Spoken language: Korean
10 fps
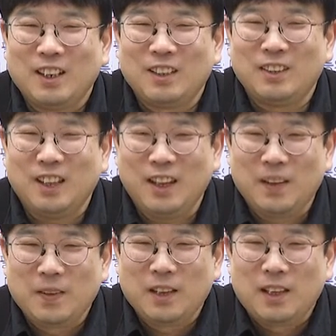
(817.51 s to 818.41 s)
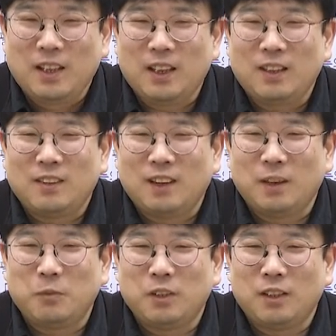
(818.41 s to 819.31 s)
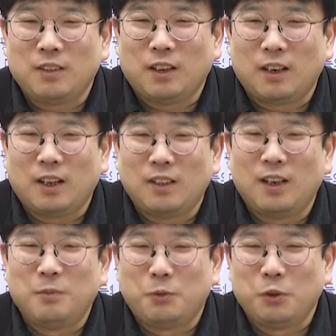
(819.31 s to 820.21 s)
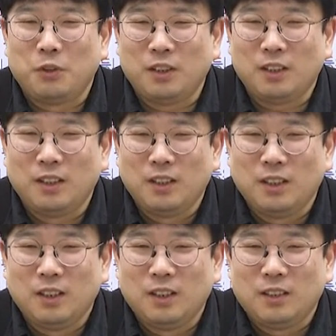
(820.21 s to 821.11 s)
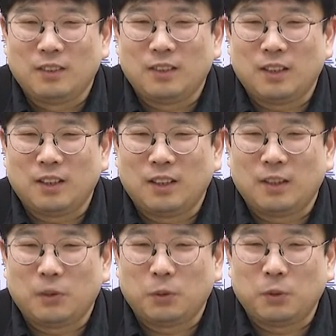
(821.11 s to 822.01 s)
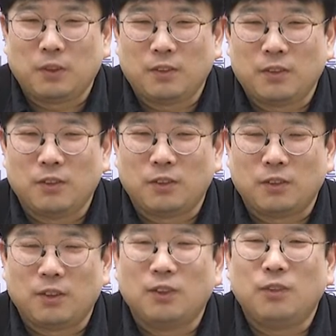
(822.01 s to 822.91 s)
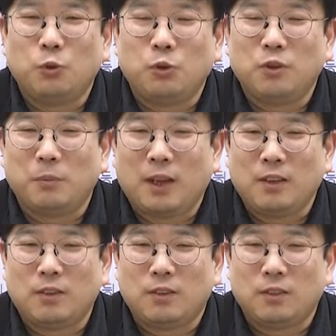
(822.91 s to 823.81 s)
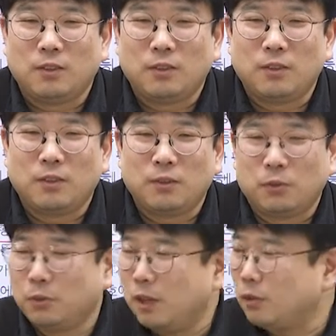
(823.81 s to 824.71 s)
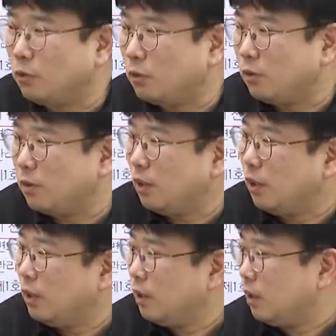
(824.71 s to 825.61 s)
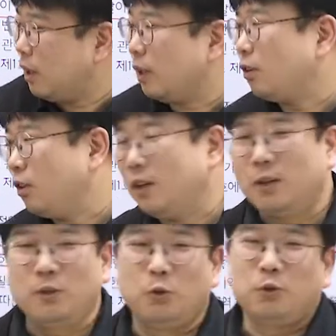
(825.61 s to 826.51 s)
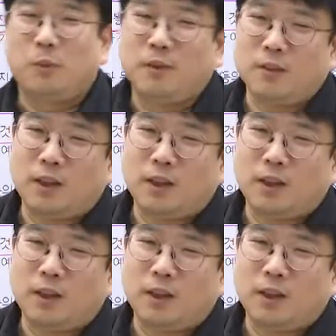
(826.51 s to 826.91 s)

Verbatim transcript: 근데 이게 이제 사람들이 그 잘 나간다는 표현을 이제 그렇게 쓰는 거죠. 그런 용어들이 많이 있죠. 통상적으로 이제 개털이라는 용어도 많이 써요.